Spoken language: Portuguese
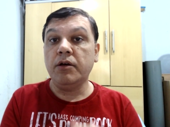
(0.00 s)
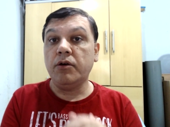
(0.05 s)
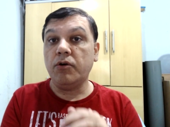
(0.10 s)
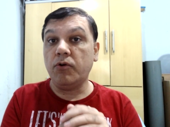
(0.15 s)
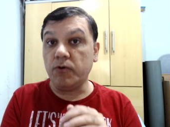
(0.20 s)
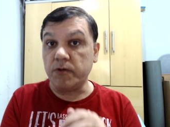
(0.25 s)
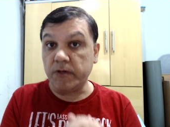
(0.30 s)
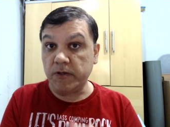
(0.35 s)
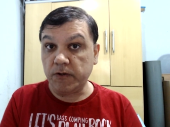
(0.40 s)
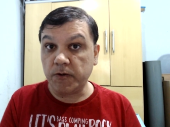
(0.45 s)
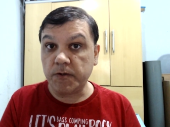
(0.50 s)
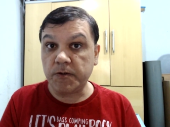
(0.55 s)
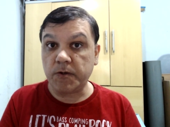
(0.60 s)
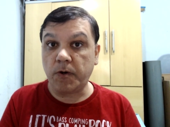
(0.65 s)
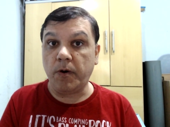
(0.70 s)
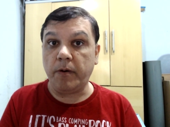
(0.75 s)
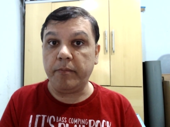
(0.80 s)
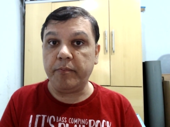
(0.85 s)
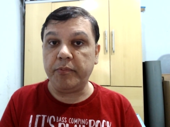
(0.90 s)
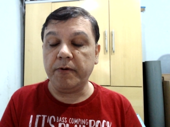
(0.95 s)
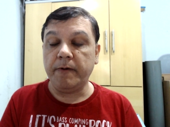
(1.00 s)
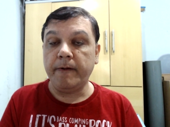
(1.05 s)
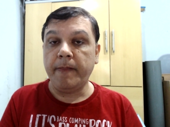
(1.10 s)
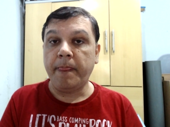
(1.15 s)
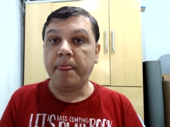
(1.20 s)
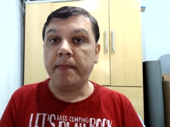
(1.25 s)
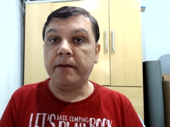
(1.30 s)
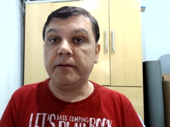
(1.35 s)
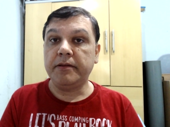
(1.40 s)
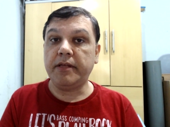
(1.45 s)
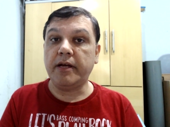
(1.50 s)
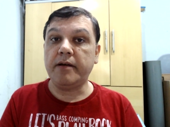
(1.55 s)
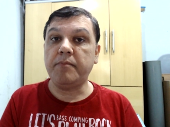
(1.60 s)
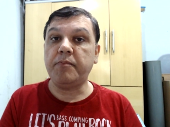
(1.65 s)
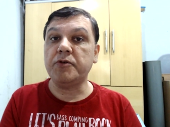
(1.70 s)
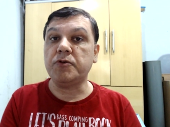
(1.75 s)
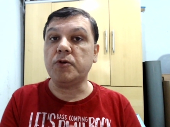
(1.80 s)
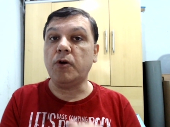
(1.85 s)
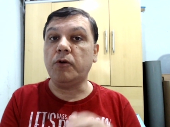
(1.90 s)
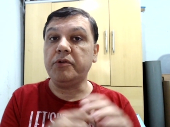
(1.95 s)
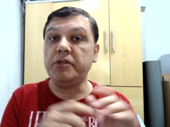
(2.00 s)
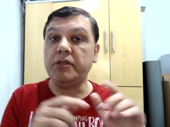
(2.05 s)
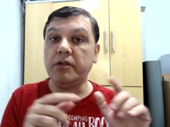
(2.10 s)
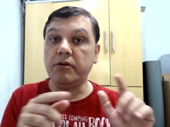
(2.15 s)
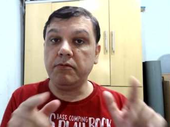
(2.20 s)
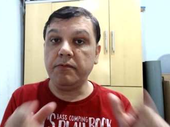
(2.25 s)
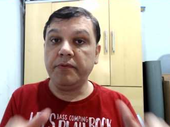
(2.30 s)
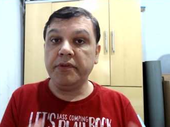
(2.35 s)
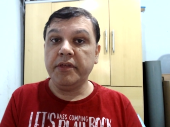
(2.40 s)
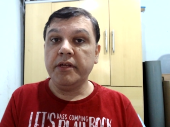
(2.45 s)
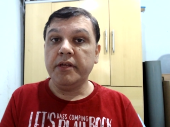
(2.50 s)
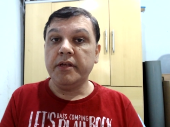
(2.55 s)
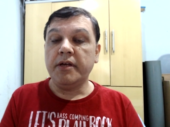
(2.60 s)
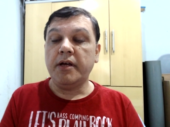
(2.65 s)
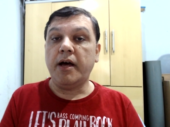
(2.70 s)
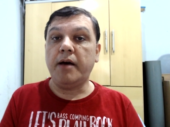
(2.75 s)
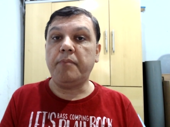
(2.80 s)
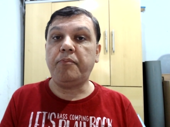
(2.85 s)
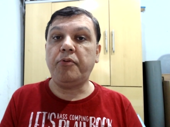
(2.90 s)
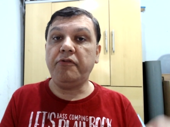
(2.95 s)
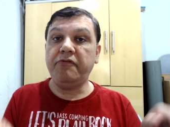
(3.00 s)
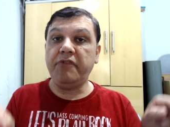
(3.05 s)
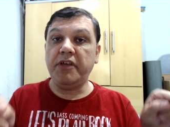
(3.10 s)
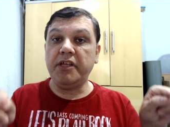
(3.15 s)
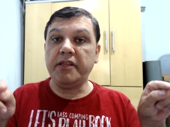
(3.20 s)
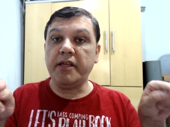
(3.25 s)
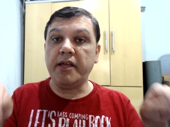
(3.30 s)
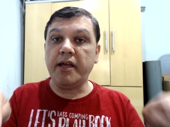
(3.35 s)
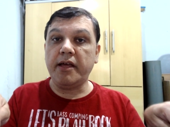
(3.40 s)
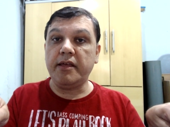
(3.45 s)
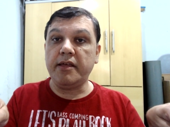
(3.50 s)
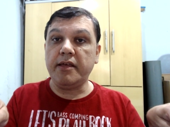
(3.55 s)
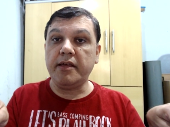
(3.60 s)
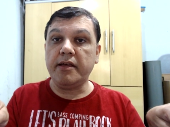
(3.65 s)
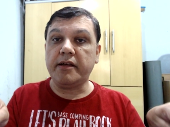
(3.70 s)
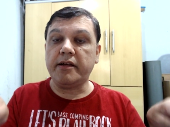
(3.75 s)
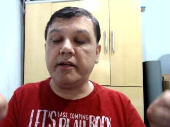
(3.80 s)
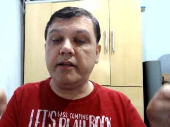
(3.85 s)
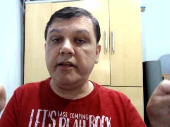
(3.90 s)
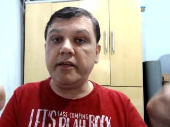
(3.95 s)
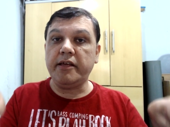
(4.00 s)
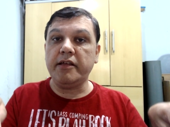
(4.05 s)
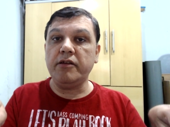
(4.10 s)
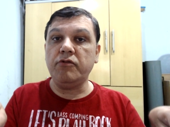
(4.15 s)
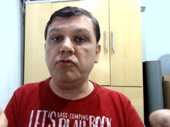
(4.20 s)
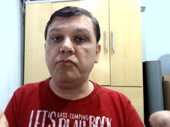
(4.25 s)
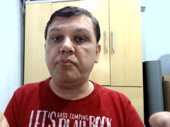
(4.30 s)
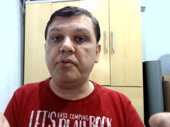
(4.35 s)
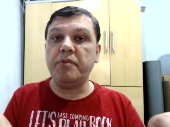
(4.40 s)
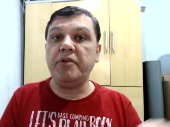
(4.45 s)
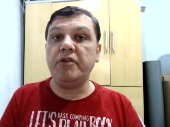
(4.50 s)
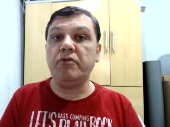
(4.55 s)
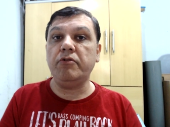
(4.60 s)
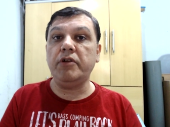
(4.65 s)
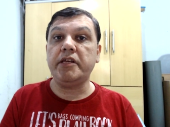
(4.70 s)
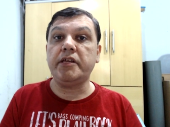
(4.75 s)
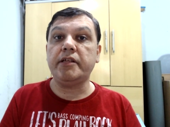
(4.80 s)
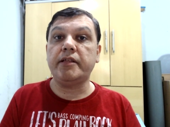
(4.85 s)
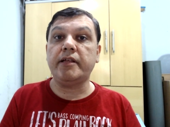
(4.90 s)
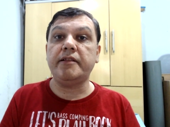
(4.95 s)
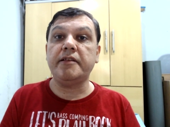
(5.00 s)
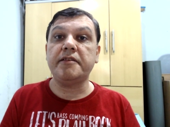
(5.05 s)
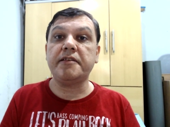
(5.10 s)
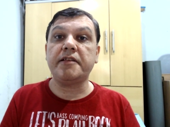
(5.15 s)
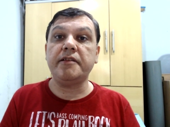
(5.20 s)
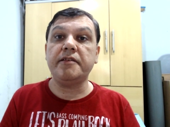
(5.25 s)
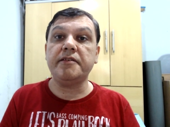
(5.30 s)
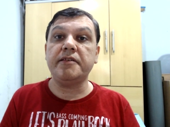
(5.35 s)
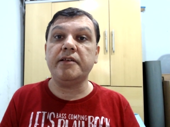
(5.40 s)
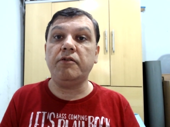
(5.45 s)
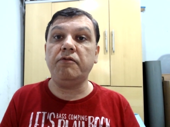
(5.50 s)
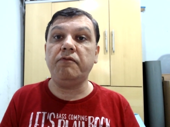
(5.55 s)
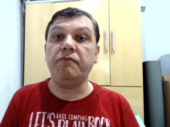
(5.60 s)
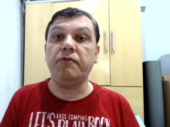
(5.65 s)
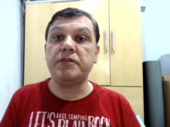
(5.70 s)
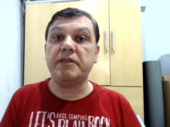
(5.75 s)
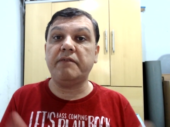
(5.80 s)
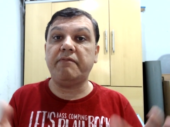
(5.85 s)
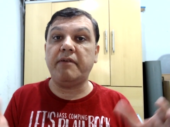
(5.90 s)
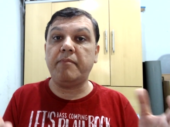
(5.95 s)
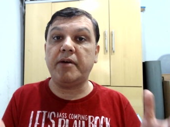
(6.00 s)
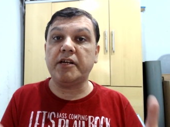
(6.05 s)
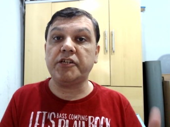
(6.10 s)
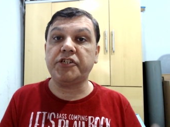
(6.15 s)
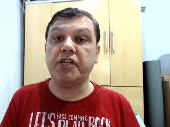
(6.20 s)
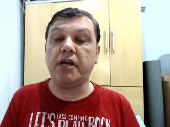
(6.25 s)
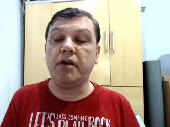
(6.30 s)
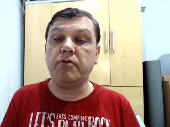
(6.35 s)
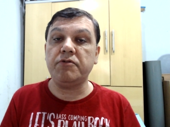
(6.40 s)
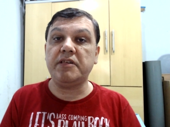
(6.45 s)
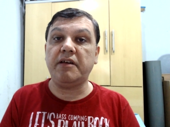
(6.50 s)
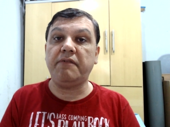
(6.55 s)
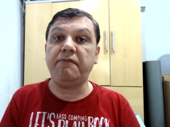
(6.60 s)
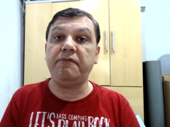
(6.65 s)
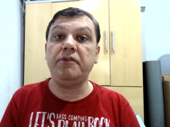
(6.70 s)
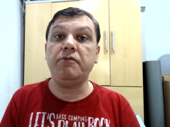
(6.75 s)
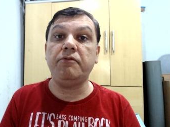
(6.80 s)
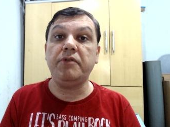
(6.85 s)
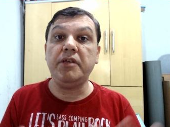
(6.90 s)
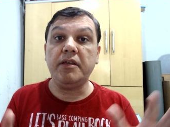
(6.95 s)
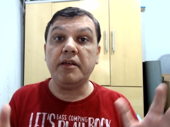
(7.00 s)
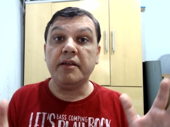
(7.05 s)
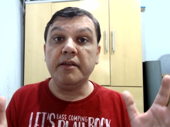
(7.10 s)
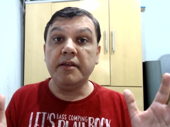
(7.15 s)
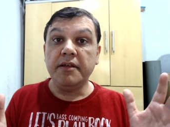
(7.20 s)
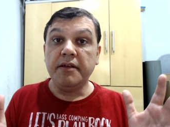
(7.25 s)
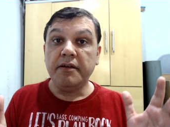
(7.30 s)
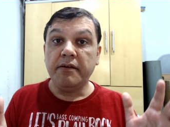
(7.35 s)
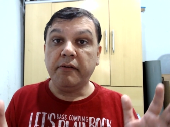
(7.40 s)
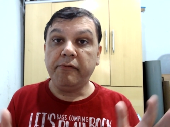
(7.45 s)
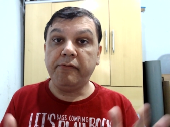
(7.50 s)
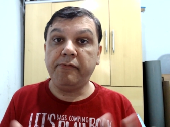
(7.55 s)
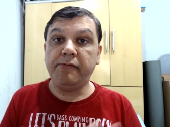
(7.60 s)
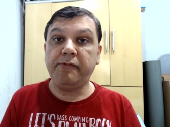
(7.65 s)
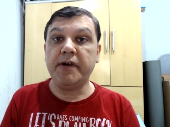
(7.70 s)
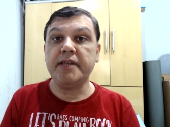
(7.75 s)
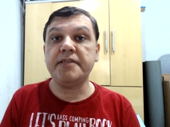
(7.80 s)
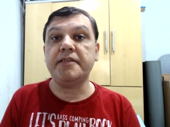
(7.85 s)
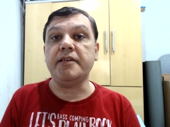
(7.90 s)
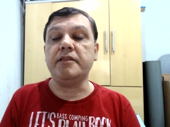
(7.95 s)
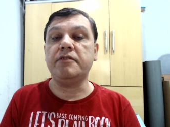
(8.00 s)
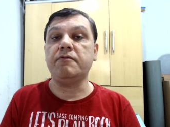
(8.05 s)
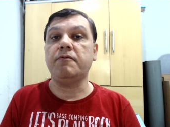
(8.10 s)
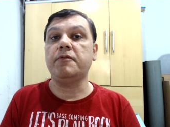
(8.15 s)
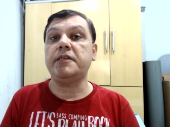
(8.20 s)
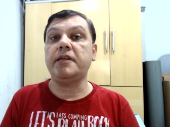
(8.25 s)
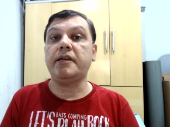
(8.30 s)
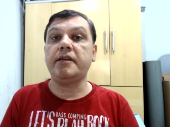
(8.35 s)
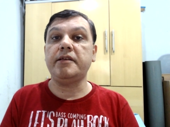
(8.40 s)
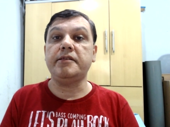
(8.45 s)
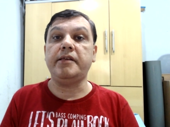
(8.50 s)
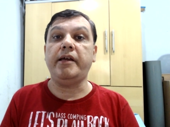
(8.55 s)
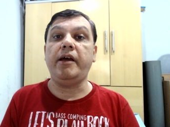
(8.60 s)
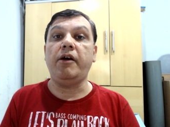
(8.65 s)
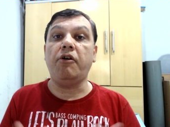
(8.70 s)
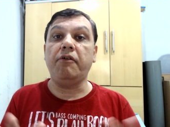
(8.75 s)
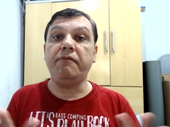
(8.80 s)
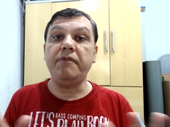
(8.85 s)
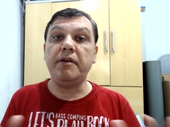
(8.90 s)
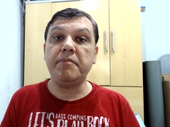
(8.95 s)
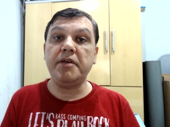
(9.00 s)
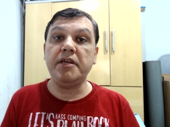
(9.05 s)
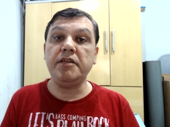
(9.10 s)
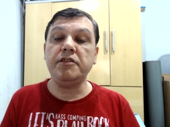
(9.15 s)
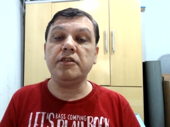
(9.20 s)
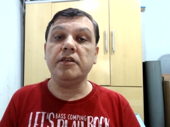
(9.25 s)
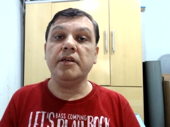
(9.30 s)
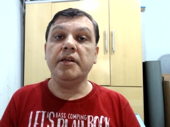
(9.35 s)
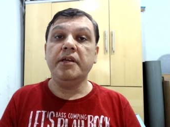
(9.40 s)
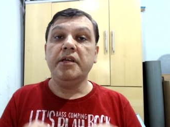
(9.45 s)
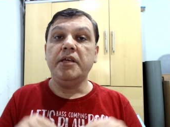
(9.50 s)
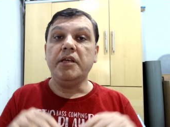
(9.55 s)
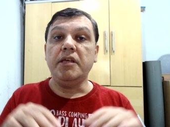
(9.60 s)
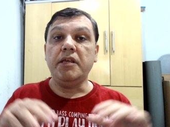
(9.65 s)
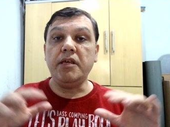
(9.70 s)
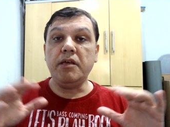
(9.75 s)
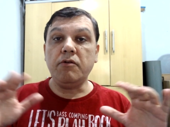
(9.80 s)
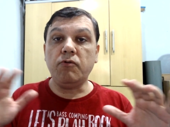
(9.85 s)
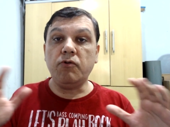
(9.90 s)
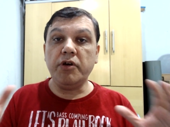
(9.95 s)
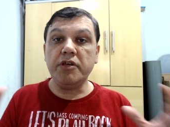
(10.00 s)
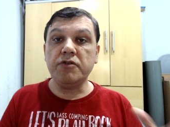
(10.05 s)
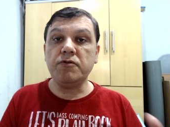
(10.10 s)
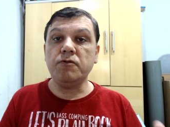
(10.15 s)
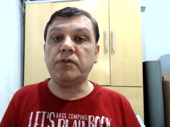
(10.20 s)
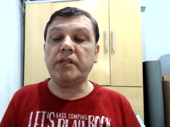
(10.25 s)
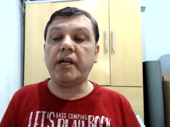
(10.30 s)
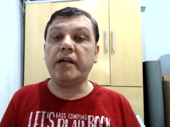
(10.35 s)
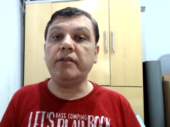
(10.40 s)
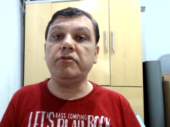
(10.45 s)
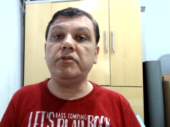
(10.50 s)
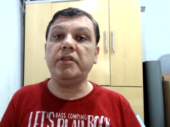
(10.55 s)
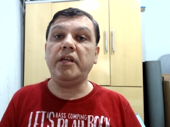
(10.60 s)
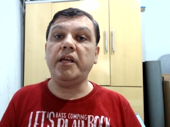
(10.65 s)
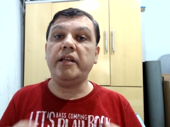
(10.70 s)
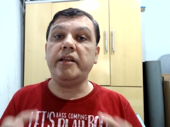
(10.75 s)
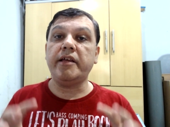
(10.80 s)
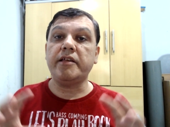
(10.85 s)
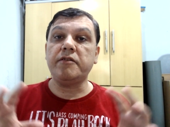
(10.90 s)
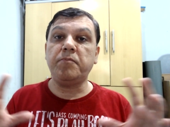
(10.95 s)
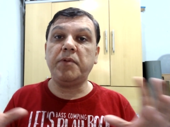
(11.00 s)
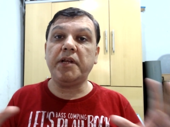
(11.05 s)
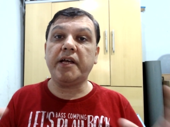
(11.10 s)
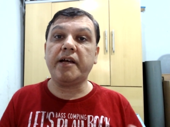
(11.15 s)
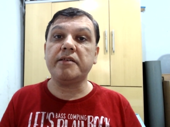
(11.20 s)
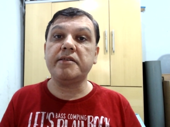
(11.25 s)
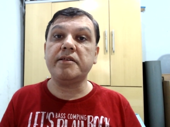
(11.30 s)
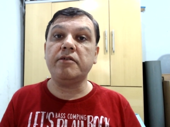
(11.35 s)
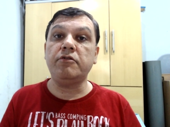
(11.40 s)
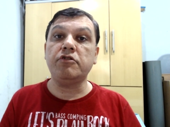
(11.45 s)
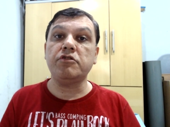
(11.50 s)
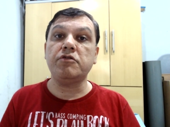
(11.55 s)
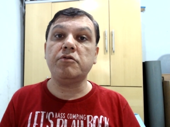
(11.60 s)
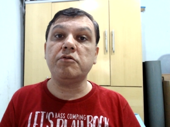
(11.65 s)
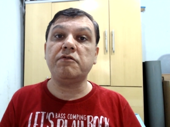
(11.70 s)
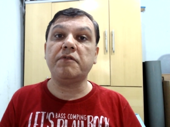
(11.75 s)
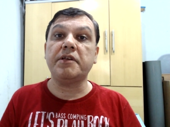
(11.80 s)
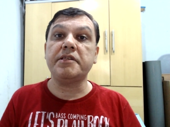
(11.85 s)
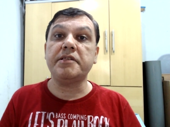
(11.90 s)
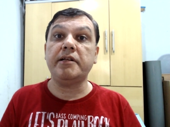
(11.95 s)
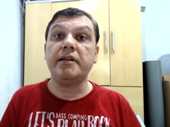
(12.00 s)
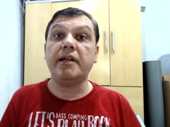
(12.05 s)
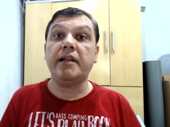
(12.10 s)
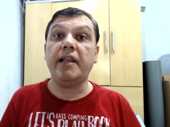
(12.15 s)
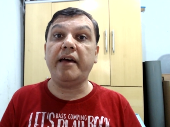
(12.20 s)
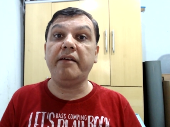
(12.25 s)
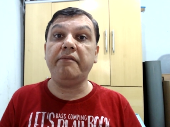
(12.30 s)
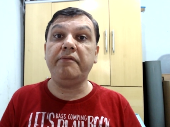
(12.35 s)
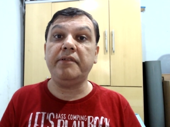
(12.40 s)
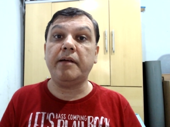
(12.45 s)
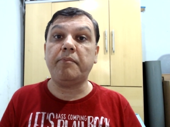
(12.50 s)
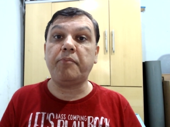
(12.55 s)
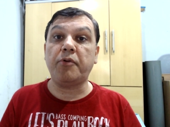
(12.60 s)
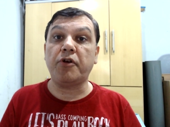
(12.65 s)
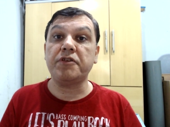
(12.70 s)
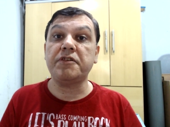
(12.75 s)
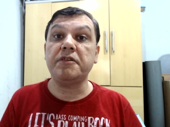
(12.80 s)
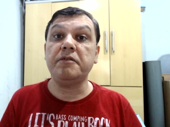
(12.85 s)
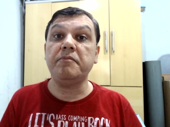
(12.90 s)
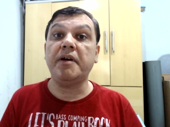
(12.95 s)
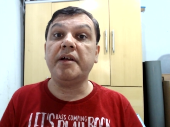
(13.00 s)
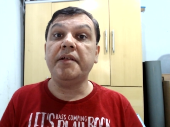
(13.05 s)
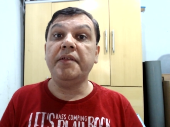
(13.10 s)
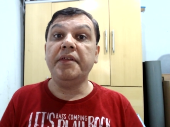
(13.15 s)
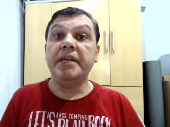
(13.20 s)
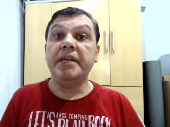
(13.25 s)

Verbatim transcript: osciloscópio. Tá, pessoal? Então, aproveitem aí, clique no primeiro link da descrição, você vai baixar o desafio e fazer, se você quiser, obviamente. E o resultado dele, a explicação, nós vamos fazer na live da próxima